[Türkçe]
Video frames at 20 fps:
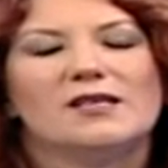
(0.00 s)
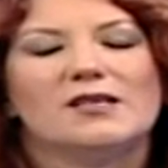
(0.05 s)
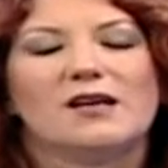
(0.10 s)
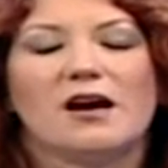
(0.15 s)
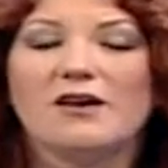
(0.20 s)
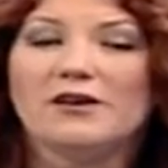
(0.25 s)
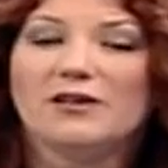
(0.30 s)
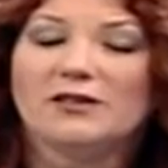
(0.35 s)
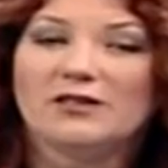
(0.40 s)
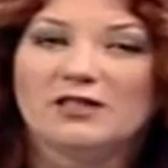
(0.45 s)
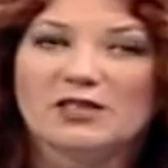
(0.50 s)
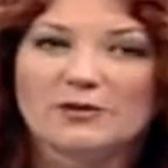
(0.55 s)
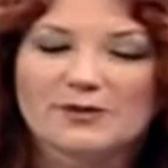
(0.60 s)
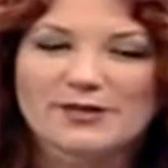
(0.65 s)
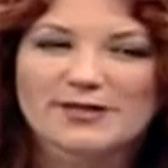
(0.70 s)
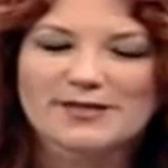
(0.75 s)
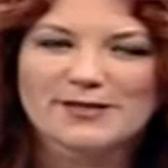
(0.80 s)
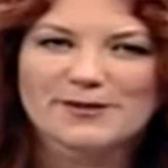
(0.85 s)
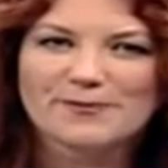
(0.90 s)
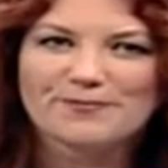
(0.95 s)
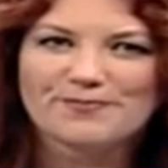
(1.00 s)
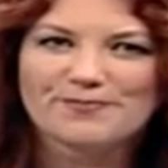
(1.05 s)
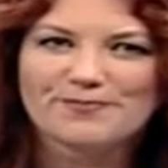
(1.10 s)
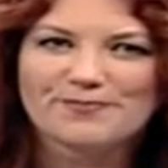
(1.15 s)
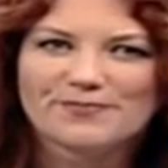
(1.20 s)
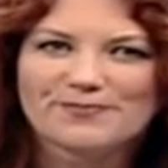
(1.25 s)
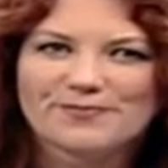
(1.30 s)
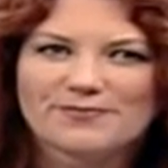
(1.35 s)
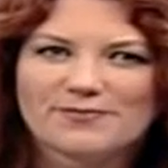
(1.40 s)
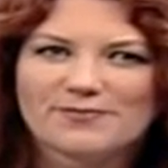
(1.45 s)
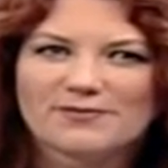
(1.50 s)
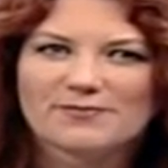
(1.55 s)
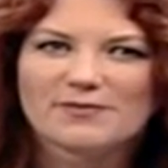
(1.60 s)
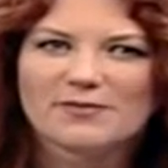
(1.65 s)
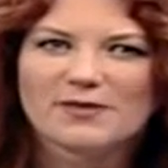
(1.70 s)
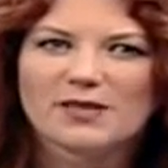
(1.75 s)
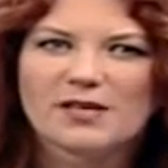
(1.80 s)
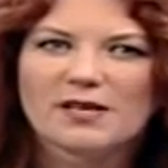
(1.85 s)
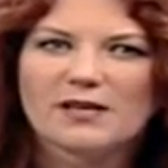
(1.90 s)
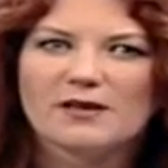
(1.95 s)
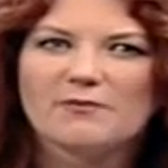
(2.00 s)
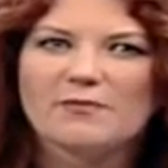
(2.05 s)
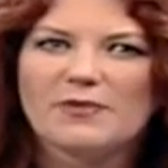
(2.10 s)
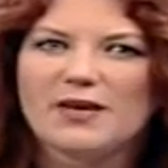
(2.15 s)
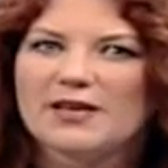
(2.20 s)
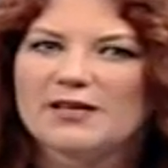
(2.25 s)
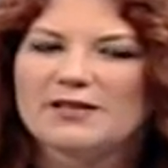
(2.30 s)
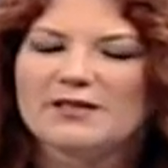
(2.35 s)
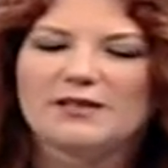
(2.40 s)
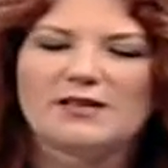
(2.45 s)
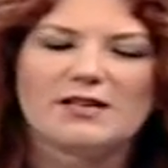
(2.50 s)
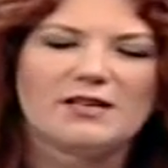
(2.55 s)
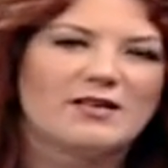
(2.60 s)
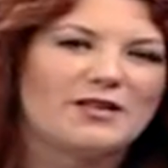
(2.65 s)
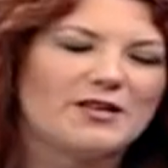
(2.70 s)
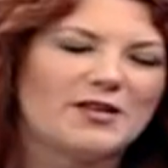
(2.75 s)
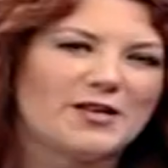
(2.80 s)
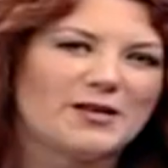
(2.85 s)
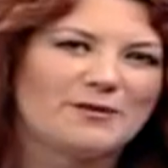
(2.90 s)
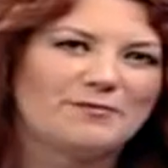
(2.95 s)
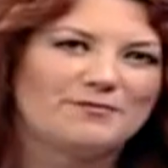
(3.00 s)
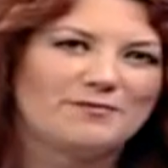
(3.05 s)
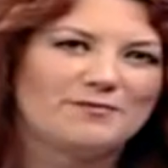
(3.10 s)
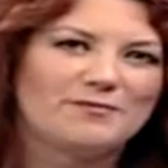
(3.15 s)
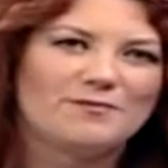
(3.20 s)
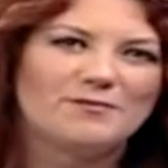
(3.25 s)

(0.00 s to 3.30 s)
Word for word: Kaygılarımız. Bir, iki,